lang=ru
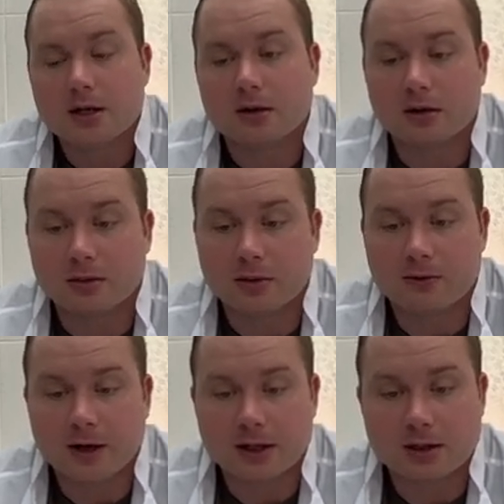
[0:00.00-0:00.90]
э,
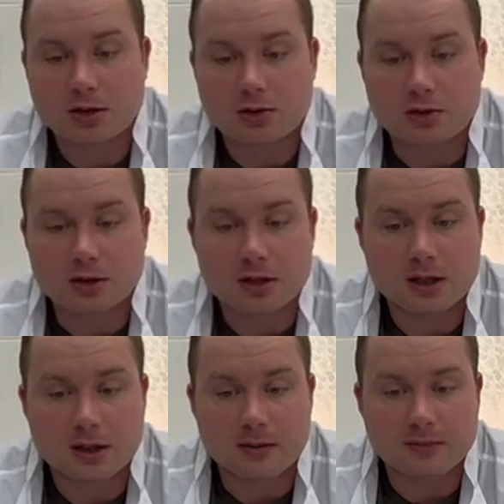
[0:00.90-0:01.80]
бывает стоит, или
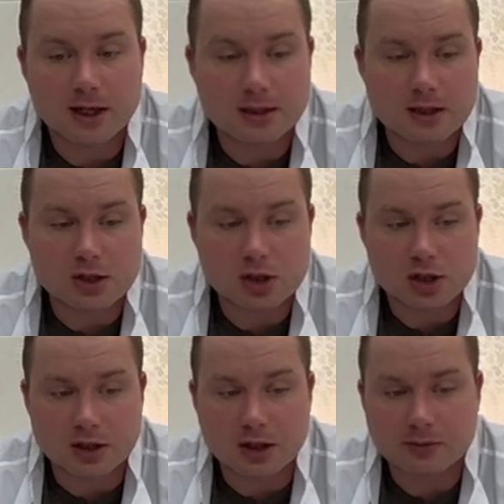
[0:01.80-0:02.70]
там 5 тысяч
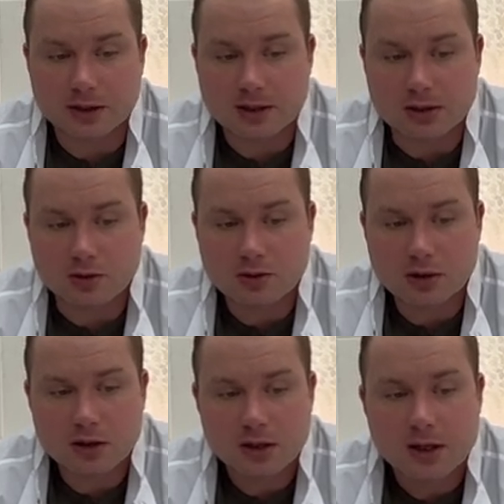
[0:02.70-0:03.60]
одна
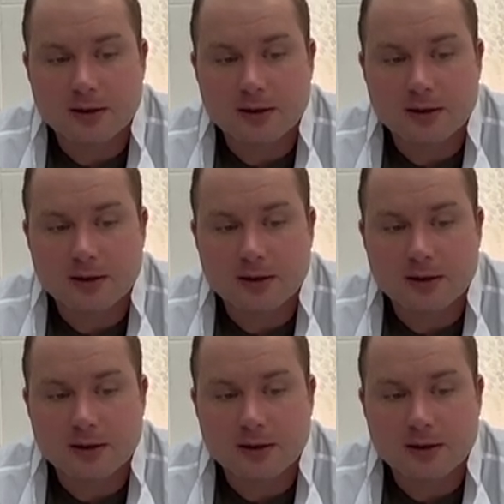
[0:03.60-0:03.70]
процедура,